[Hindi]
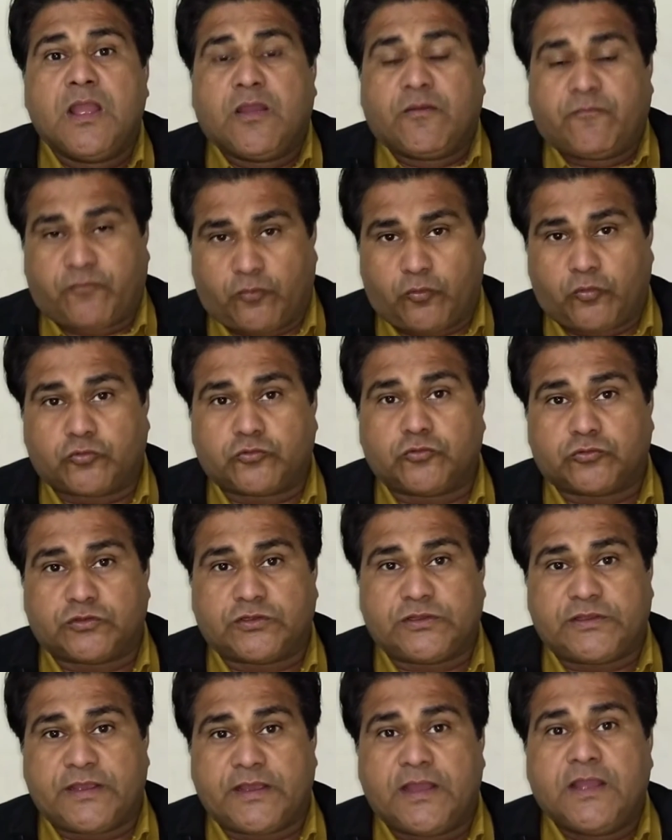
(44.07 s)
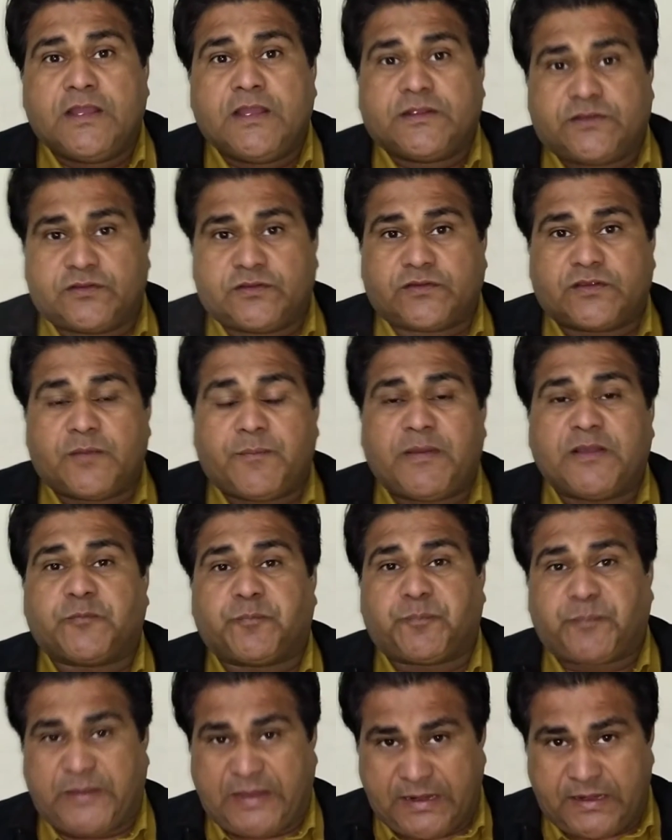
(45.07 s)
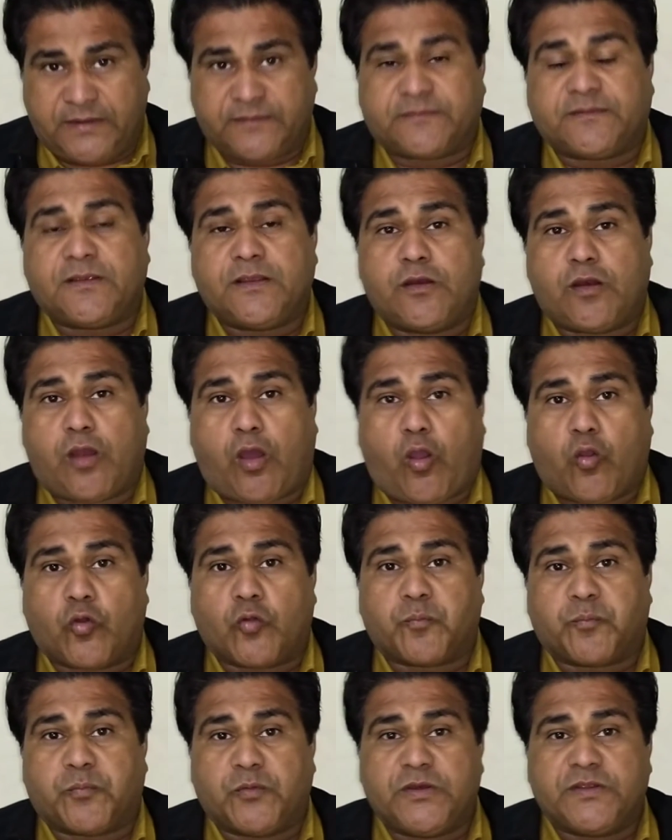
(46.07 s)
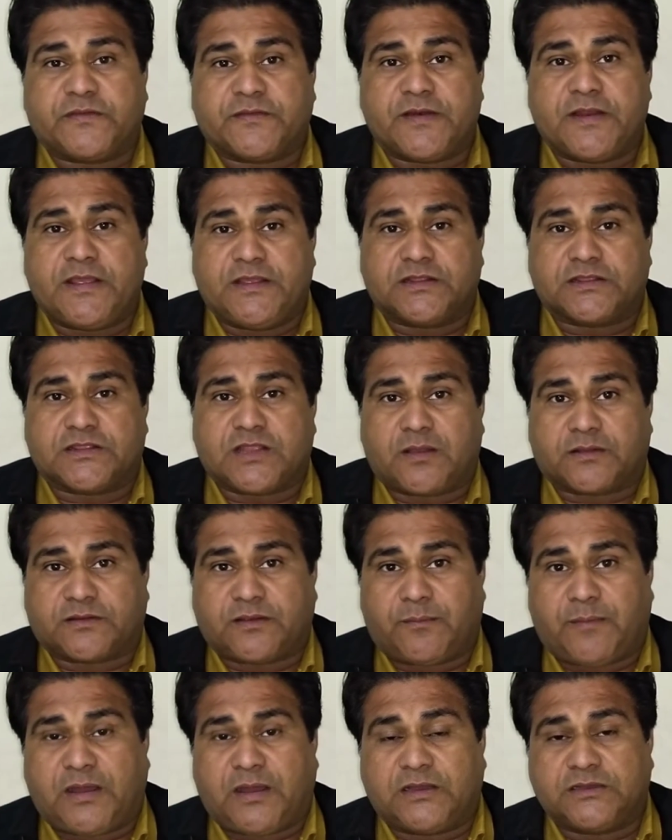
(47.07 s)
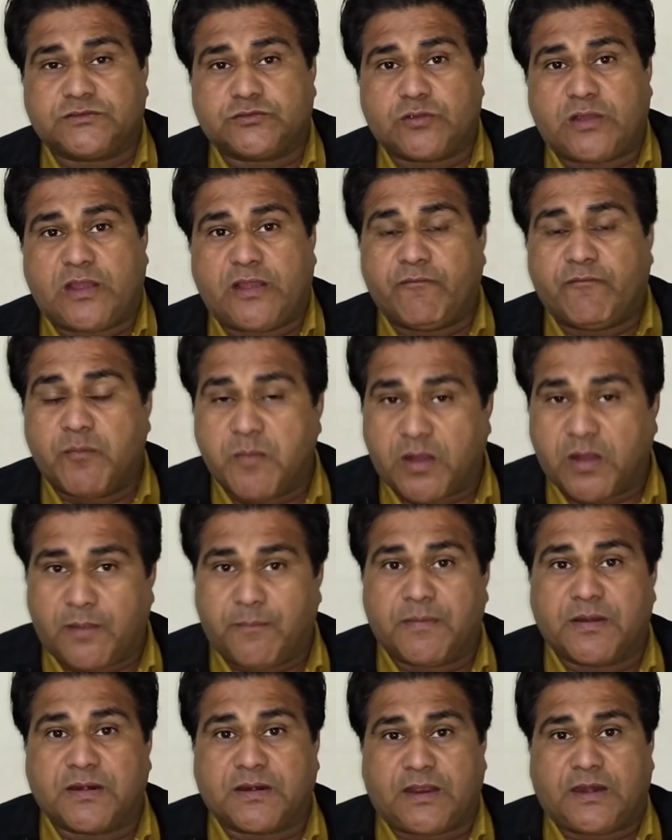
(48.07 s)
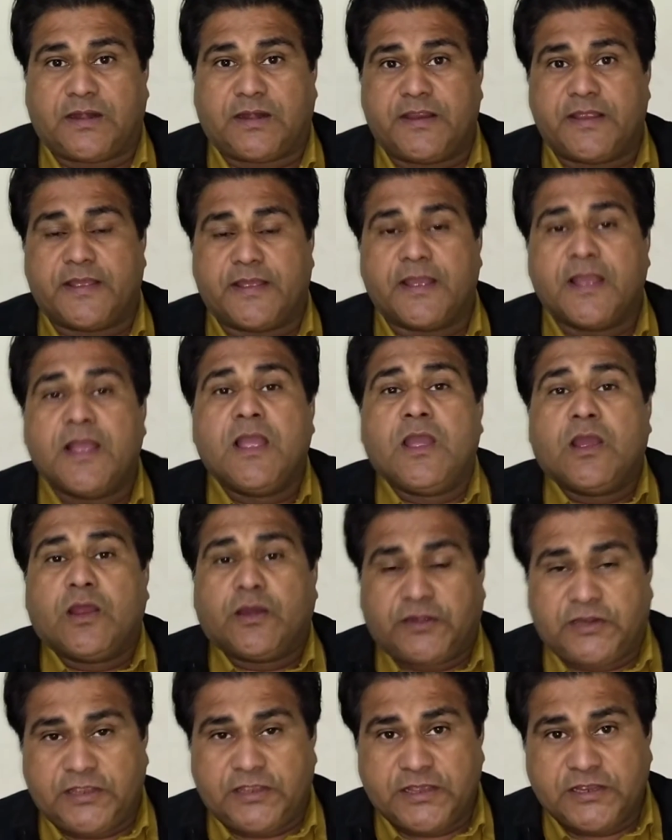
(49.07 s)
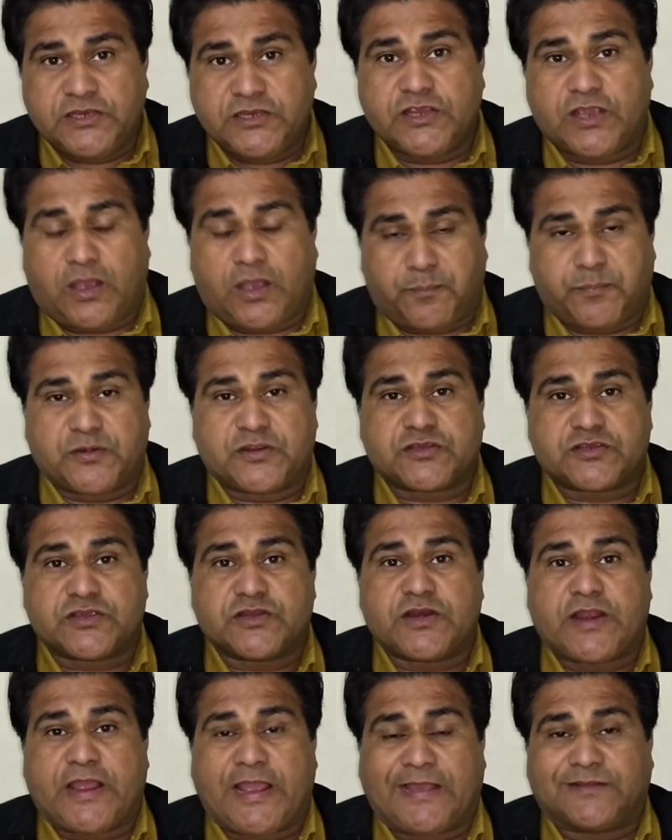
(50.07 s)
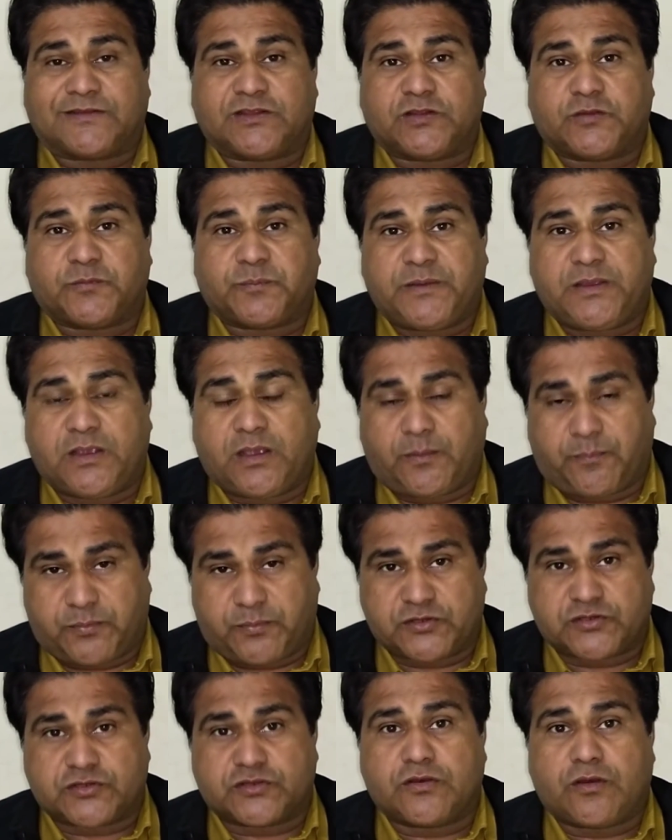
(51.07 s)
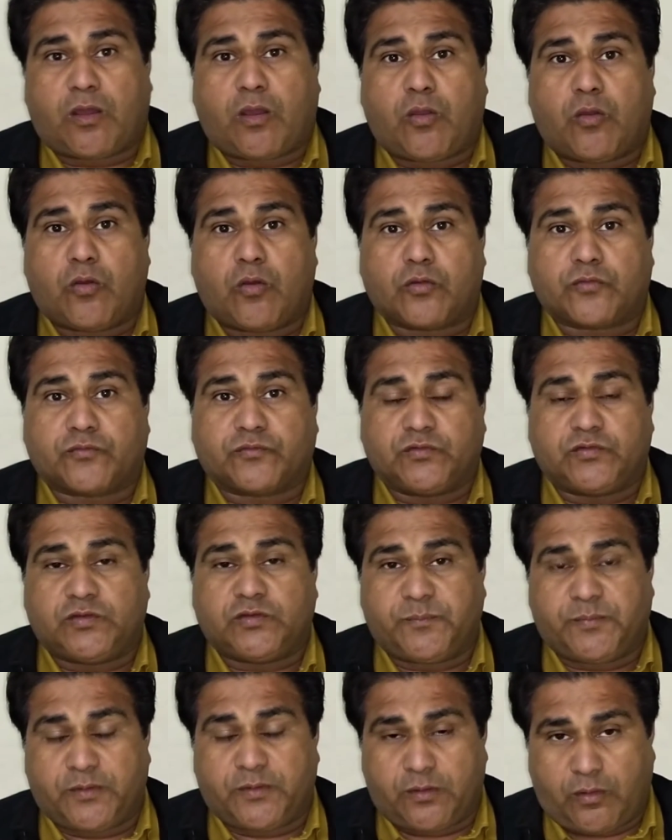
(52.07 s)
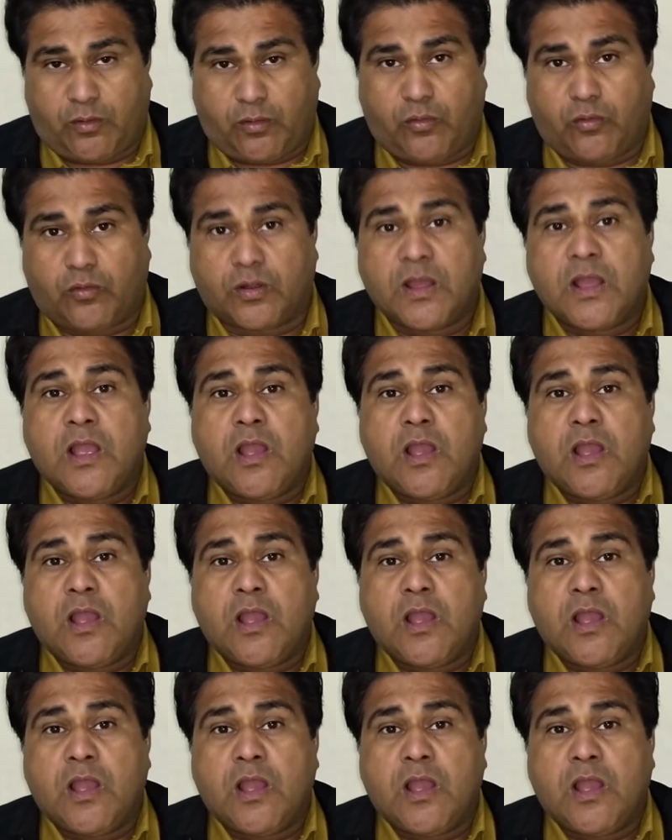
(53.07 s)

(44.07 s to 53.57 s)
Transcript: फ़रोख्त होती है जिसके बस पहले से ही लाहौर पुलिस ने इंतज़ाम जो हैं वो मुकम्मल कर लिए हैं डी आई जी ऑपरेशन एस एस पी ऑपरेशन लाहौर सी सी पी लाहौर